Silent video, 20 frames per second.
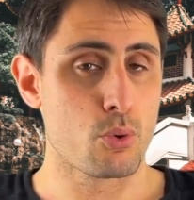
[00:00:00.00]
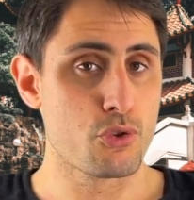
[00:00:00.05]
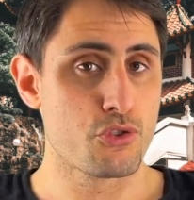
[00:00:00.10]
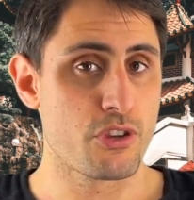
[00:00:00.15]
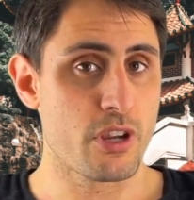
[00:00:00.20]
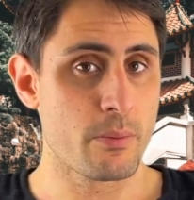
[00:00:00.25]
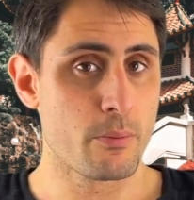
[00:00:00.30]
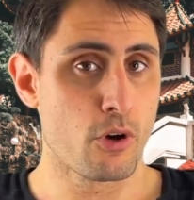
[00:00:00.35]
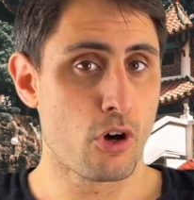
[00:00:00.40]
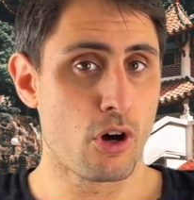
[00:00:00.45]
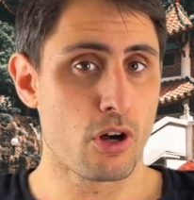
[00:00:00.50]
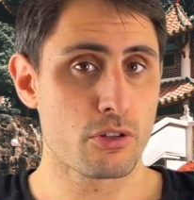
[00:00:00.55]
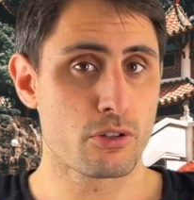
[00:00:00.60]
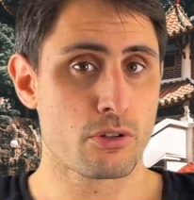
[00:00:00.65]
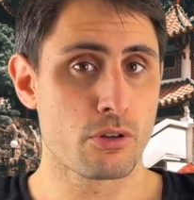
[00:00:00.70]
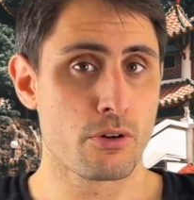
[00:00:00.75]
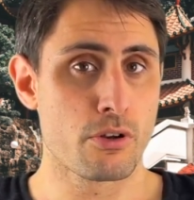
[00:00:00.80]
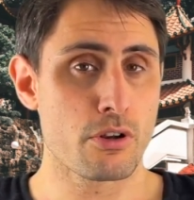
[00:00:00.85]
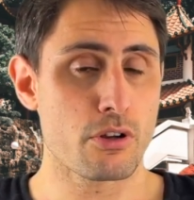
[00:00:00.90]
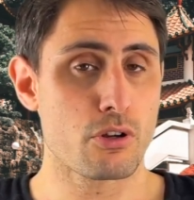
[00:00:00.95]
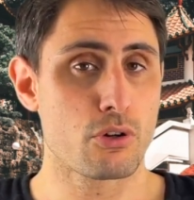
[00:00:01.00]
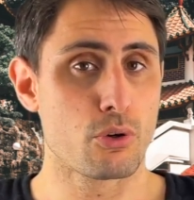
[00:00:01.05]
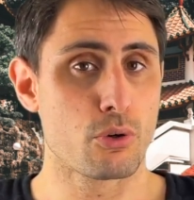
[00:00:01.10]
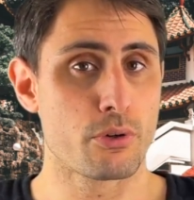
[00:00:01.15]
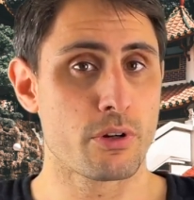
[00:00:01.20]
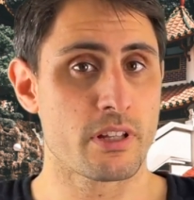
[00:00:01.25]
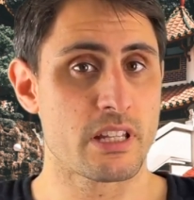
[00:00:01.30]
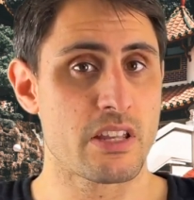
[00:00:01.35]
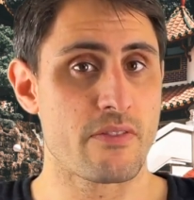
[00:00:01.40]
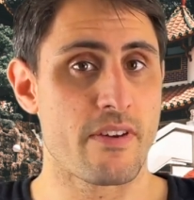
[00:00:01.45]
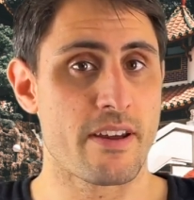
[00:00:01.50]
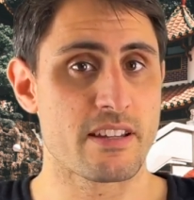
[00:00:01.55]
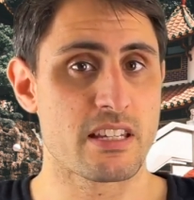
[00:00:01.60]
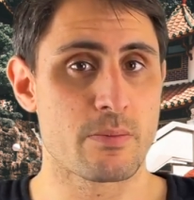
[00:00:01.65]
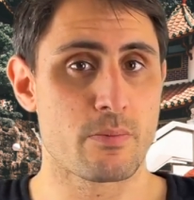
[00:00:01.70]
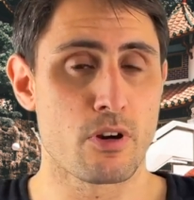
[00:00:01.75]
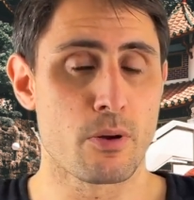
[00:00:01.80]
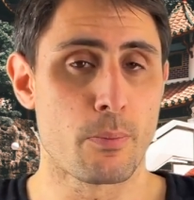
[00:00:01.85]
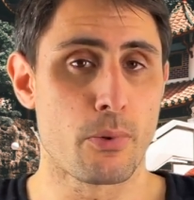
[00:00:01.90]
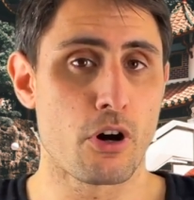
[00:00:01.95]
QJ Motor con
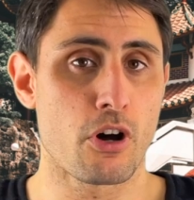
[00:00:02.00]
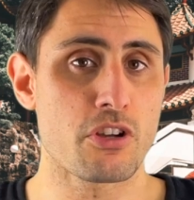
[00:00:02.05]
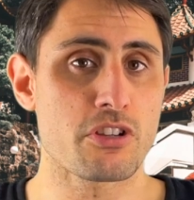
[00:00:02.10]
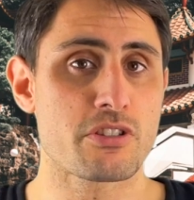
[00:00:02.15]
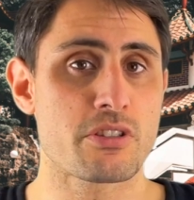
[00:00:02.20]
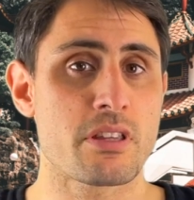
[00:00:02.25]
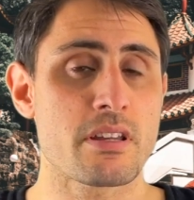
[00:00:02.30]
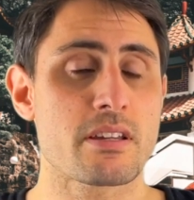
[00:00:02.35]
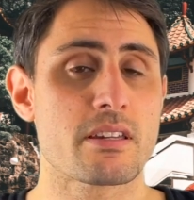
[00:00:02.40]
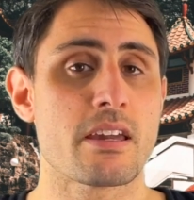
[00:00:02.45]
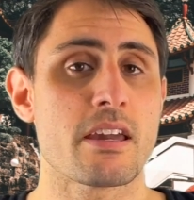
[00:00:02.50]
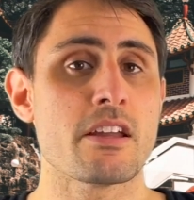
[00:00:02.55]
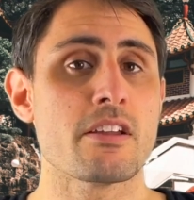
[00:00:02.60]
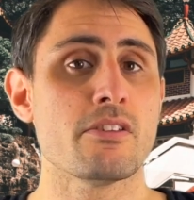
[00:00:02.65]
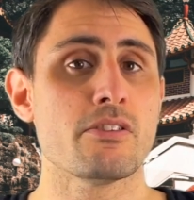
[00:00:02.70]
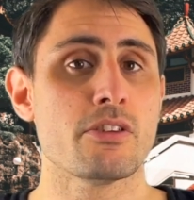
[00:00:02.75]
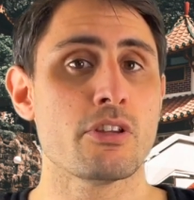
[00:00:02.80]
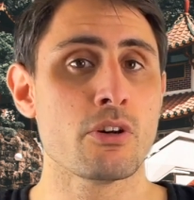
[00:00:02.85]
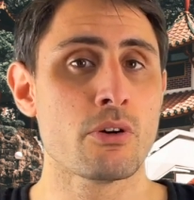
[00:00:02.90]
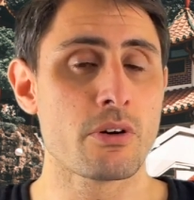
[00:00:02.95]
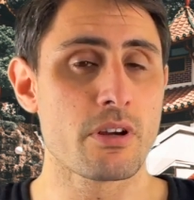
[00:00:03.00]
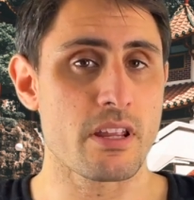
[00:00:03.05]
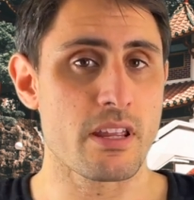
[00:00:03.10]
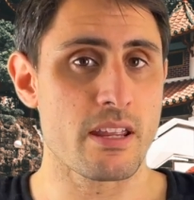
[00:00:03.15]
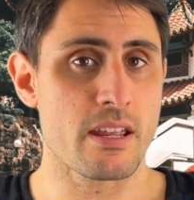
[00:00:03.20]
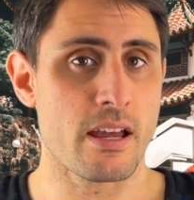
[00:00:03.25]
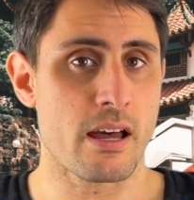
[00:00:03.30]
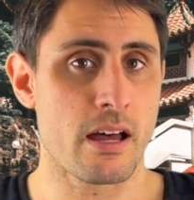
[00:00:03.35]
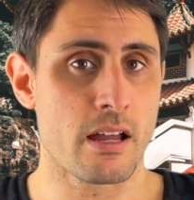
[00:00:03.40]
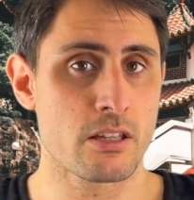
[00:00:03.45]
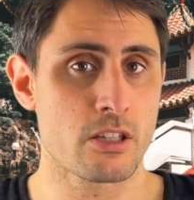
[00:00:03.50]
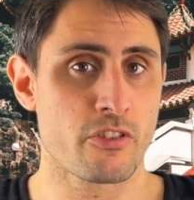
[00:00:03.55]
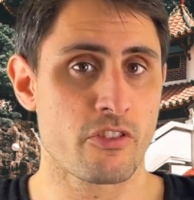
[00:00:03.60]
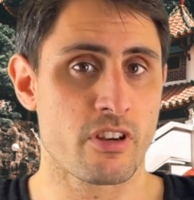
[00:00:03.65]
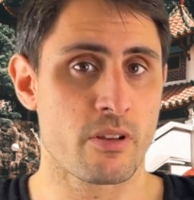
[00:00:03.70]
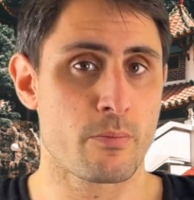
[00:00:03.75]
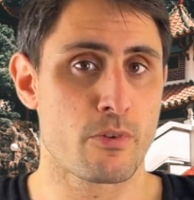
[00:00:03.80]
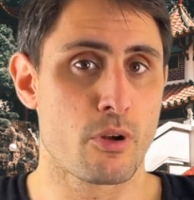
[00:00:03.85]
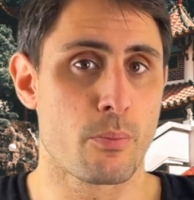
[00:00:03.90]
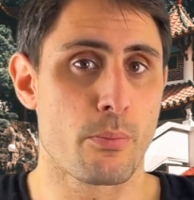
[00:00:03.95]
diverse proposte che in teoria
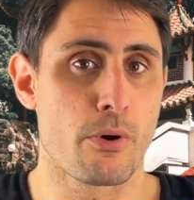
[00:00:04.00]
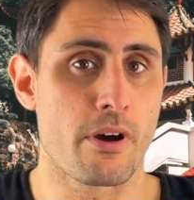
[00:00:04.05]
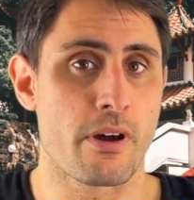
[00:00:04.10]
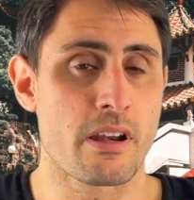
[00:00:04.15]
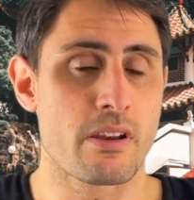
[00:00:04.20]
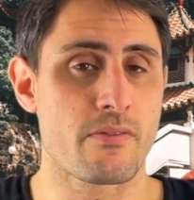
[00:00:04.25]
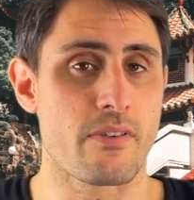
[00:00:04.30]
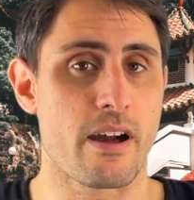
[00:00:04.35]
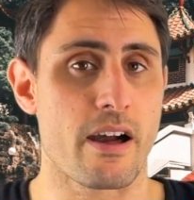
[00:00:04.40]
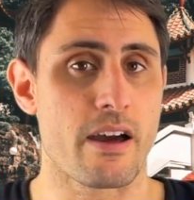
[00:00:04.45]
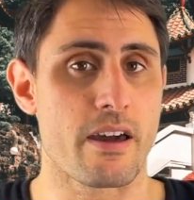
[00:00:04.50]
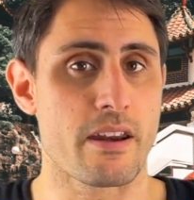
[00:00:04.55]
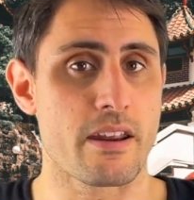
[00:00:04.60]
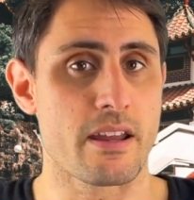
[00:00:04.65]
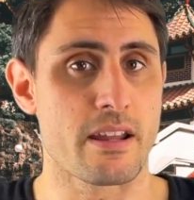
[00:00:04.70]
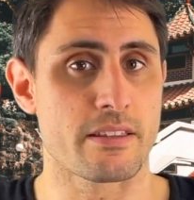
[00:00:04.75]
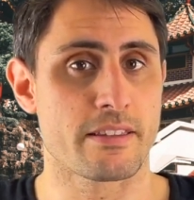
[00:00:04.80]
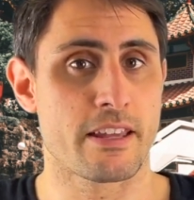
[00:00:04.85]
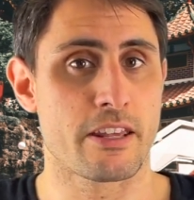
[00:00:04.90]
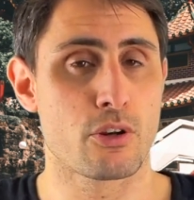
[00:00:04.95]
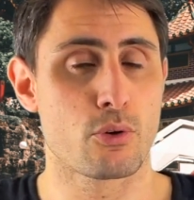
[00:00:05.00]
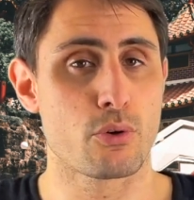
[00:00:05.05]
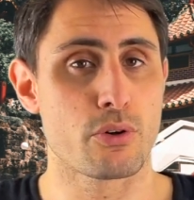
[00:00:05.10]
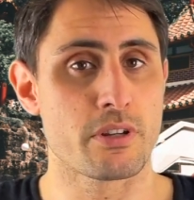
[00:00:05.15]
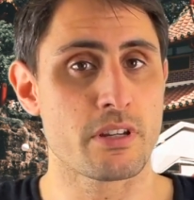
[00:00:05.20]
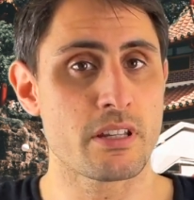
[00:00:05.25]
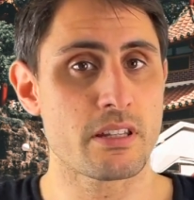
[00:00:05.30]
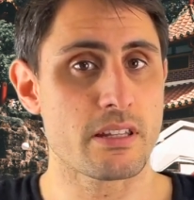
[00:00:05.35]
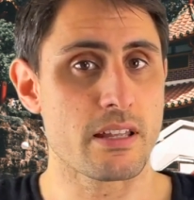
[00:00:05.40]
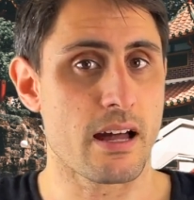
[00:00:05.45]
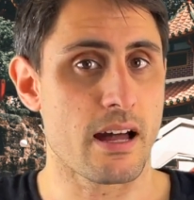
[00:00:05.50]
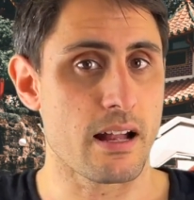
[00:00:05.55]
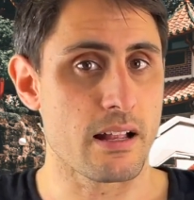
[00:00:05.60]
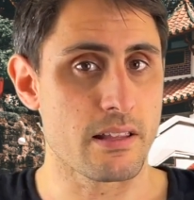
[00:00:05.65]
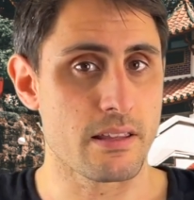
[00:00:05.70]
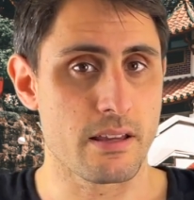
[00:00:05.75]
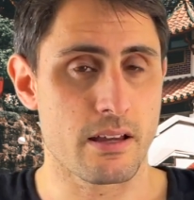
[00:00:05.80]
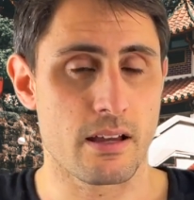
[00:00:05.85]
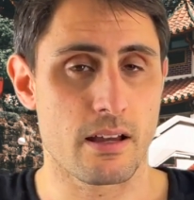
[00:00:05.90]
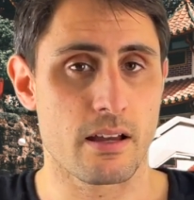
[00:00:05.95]
dovrebbero poi arrivare da noi in
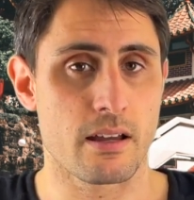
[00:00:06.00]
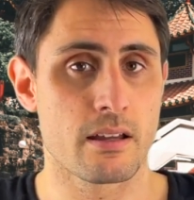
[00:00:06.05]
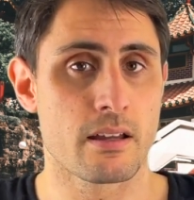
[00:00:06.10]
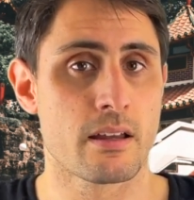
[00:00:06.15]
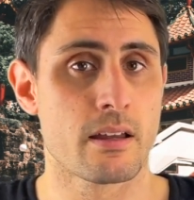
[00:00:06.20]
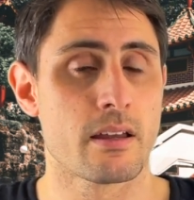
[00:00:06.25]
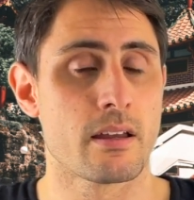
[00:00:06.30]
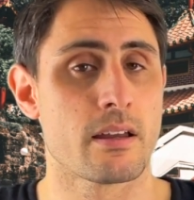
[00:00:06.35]
Italia